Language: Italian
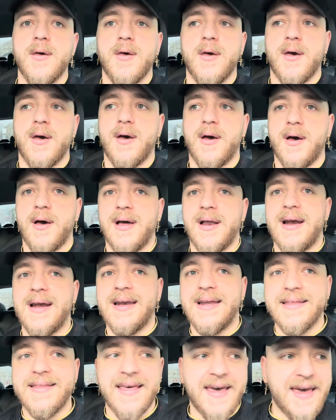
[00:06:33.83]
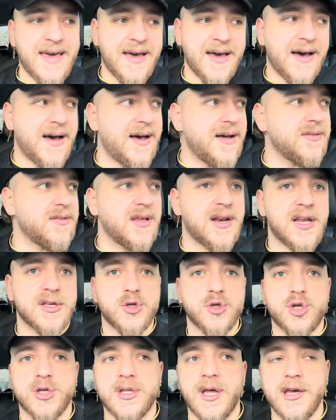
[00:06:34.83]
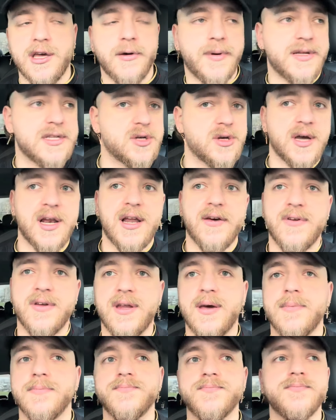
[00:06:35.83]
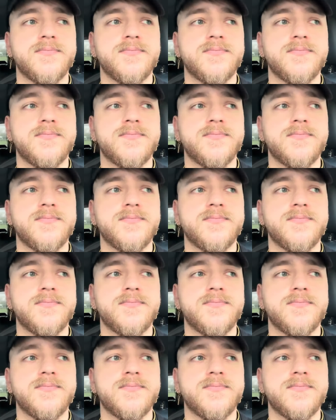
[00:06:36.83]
eh, eh, l'idea uh, della società io penso che alla fine